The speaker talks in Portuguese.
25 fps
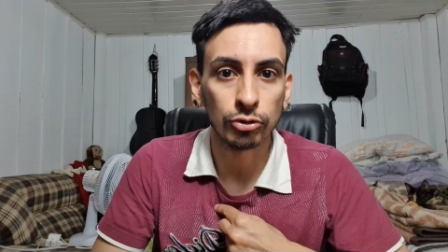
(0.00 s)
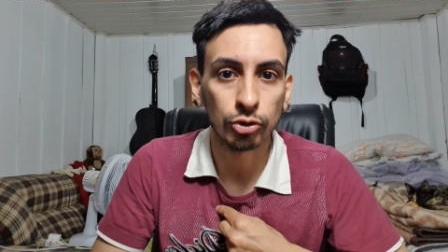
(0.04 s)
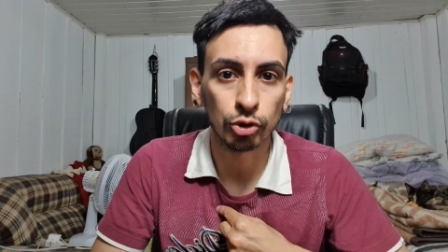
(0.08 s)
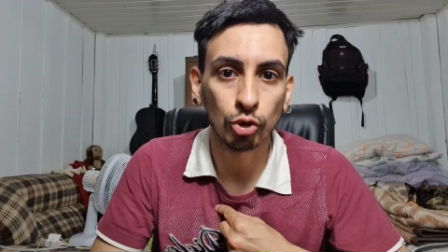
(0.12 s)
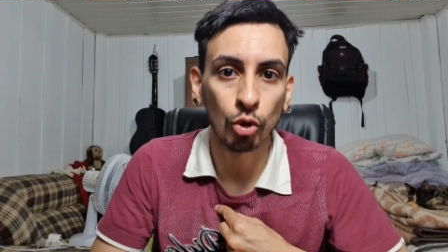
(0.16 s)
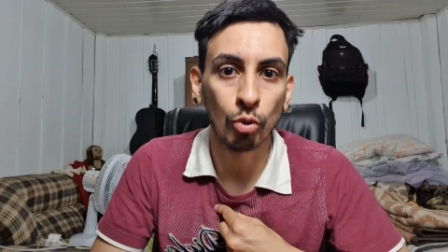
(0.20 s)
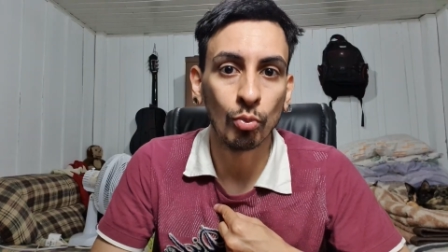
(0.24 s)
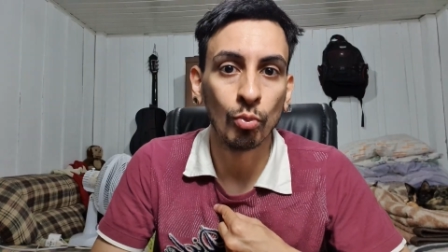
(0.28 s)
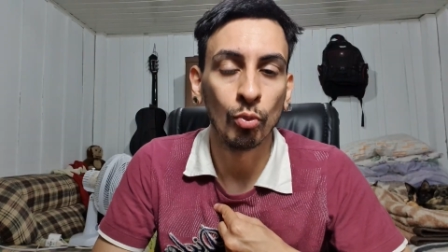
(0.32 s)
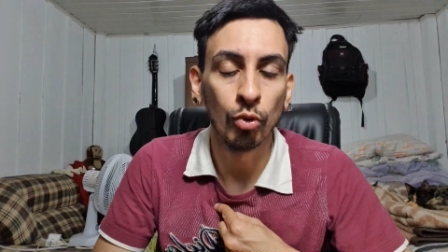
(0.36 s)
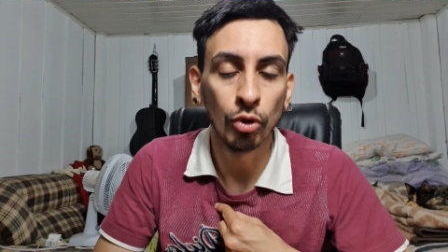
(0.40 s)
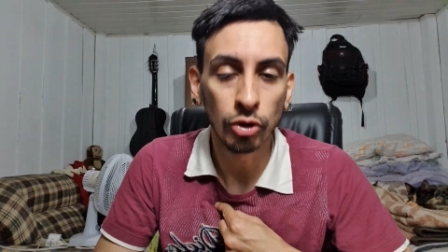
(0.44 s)
eu
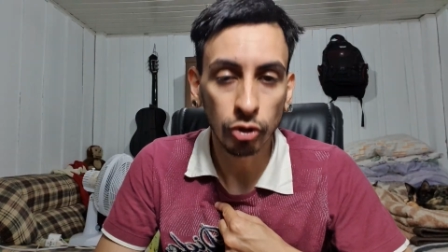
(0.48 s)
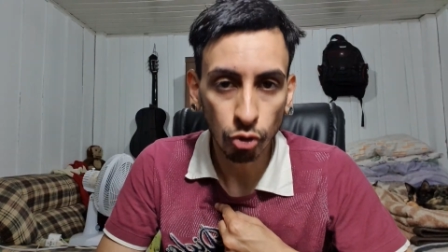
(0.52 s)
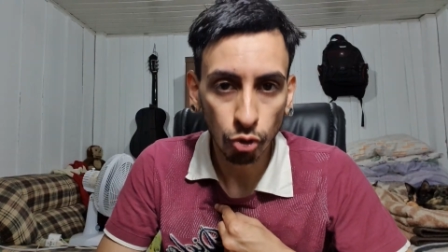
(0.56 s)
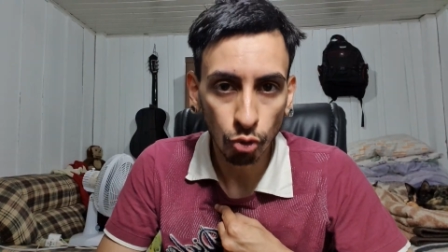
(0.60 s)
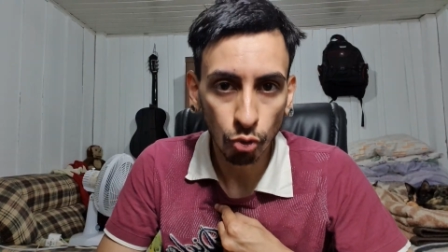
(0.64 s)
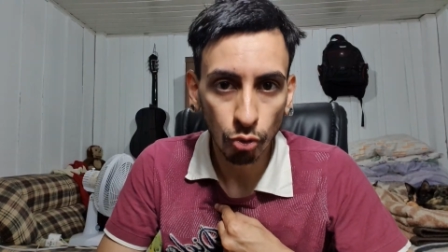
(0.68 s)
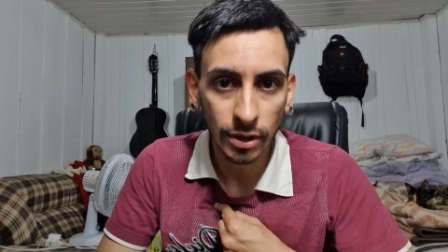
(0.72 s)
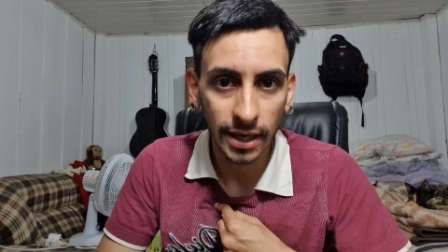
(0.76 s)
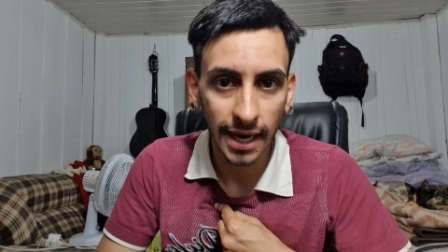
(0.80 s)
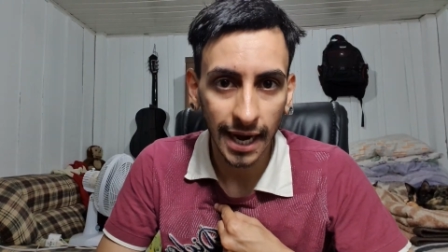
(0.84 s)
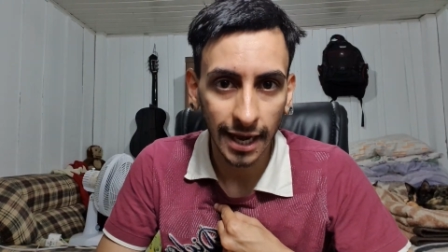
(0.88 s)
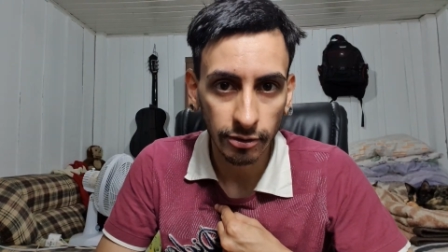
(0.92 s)
sou
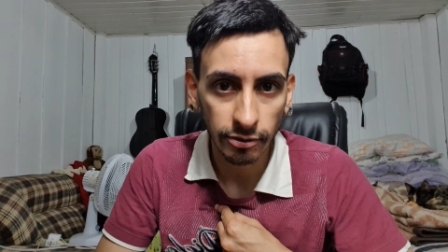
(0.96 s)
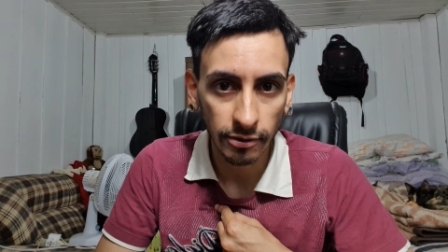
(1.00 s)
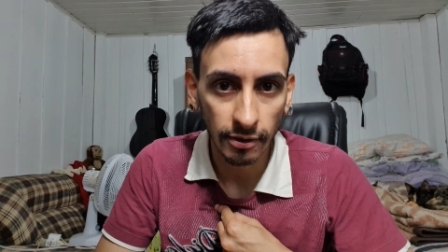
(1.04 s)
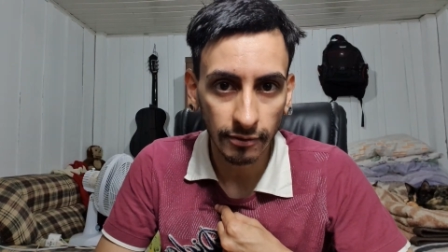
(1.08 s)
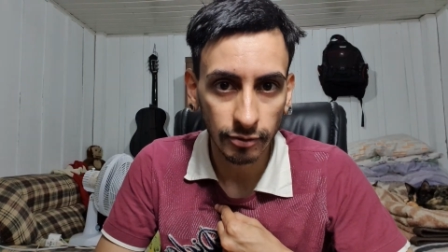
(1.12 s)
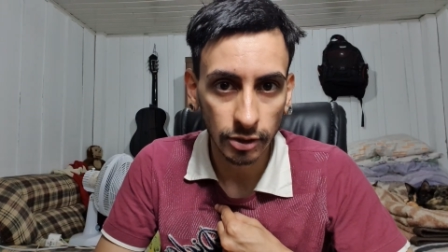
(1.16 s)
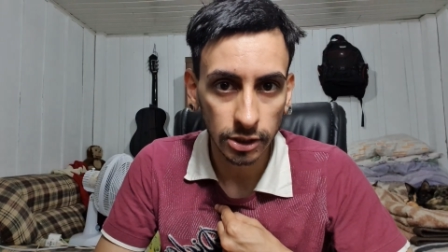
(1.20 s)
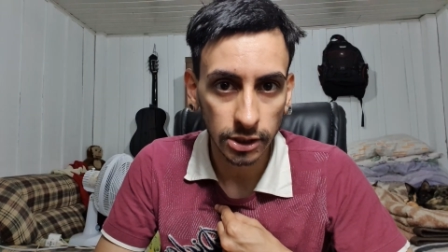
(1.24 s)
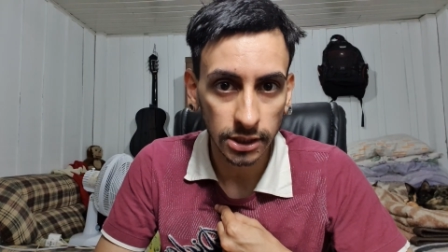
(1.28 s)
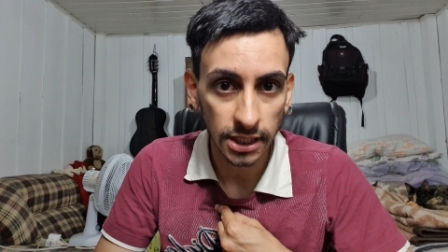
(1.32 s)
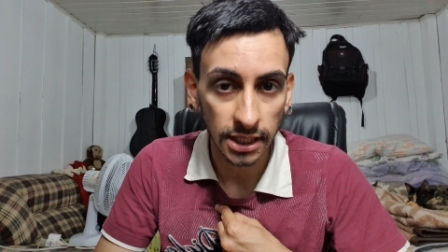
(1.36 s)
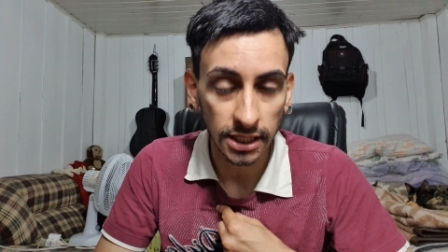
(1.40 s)
muito grato a
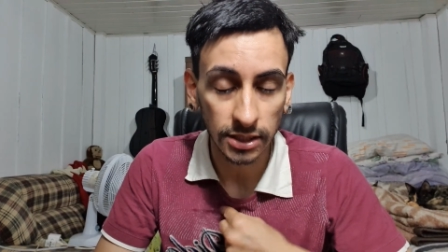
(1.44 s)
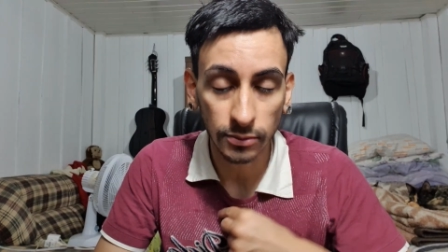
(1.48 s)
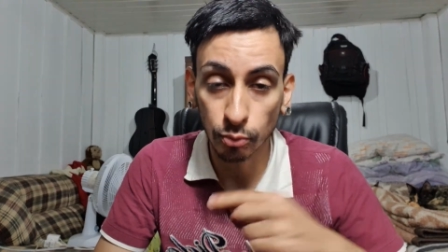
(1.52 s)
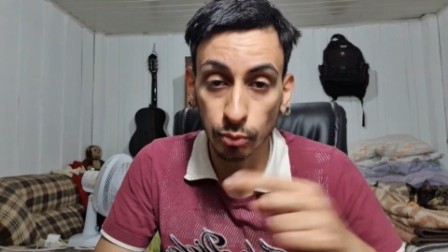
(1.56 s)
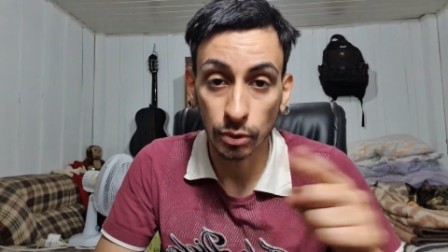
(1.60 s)
vocês.